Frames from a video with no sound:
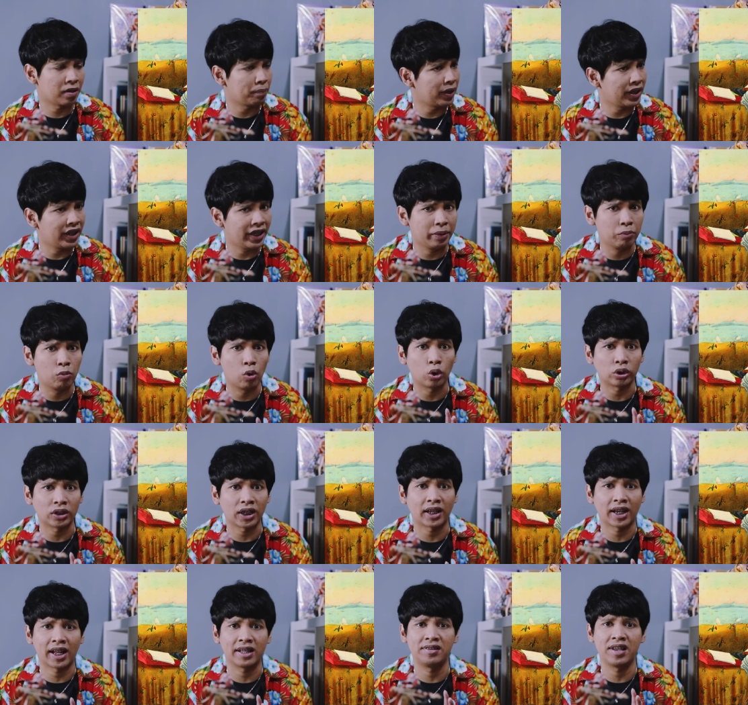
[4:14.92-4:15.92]
sampai di ibu
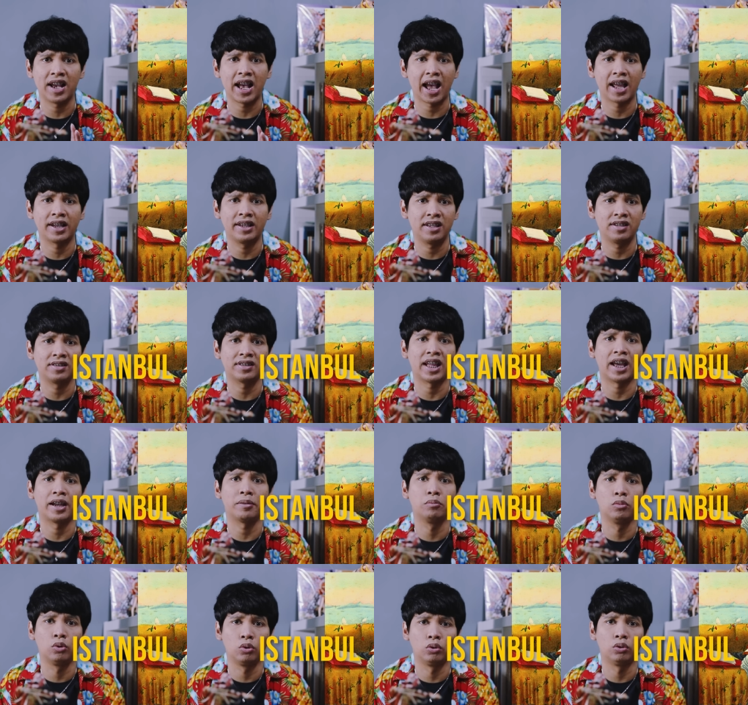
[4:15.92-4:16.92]
kota kerajaan di
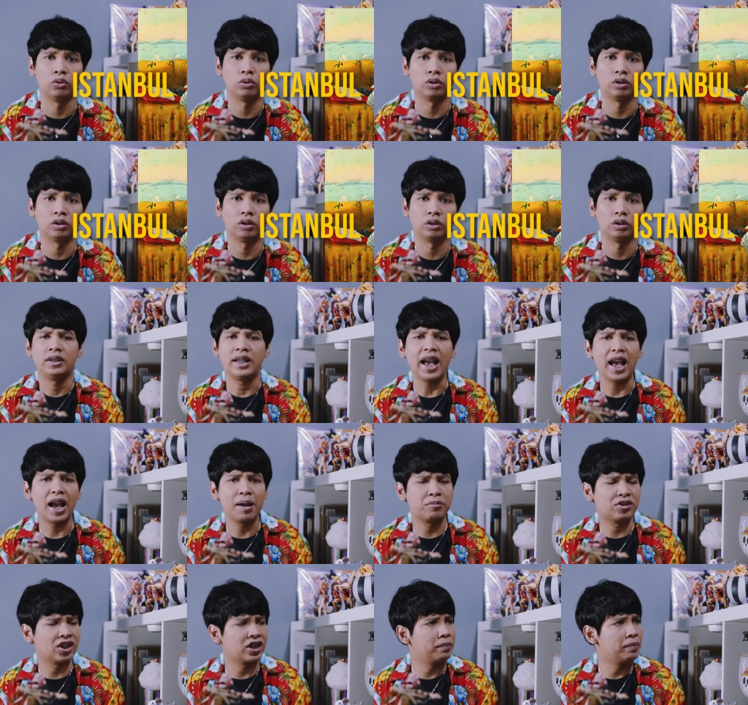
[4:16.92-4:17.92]
Istanbul.
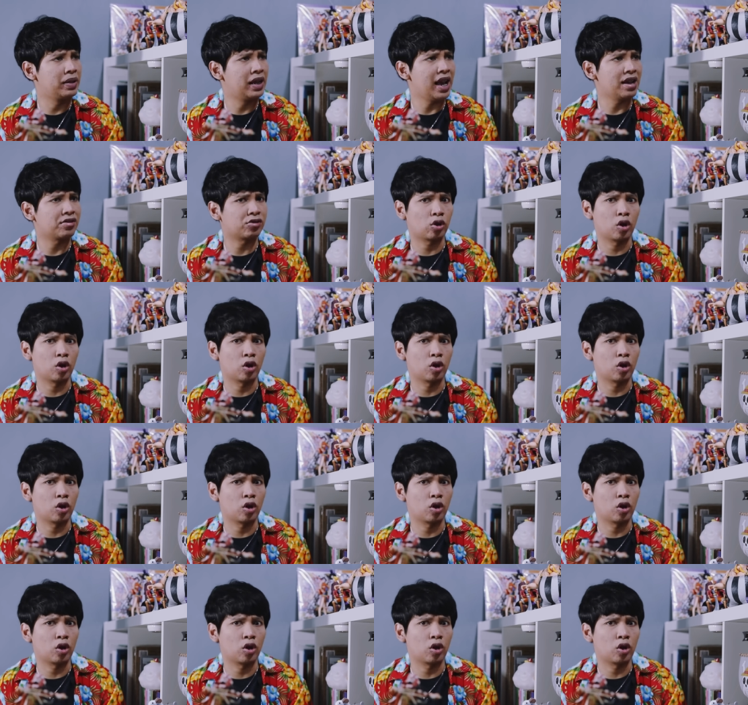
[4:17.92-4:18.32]
Ya, bisa dibilang